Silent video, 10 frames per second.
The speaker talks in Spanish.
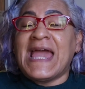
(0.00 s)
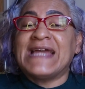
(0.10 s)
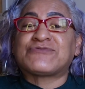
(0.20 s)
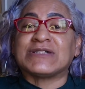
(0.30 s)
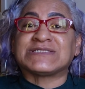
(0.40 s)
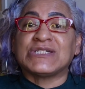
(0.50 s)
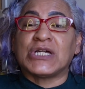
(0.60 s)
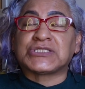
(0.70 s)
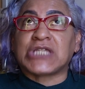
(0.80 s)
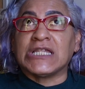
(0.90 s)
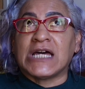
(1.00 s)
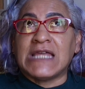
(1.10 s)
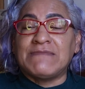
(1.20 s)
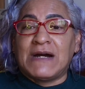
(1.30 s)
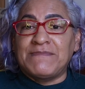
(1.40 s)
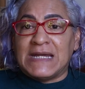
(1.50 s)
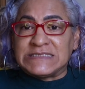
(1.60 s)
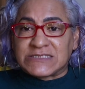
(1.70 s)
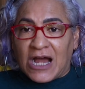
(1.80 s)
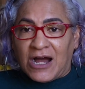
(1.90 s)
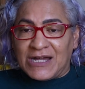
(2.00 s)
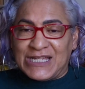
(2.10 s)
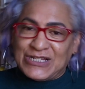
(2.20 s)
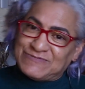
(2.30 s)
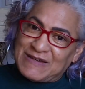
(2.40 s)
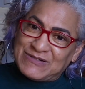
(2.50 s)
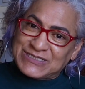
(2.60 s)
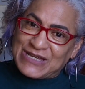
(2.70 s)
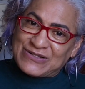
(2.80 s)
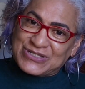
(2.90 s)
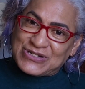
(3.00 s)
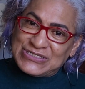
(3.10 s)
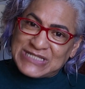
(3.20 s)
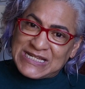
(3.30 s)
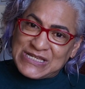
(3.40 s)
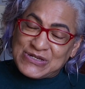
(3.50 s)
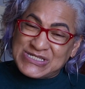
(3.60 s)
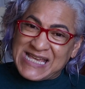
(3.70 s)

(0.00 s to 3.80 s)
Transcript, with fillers: Esto ha sido todo de momento y nos vemos en otro contenido.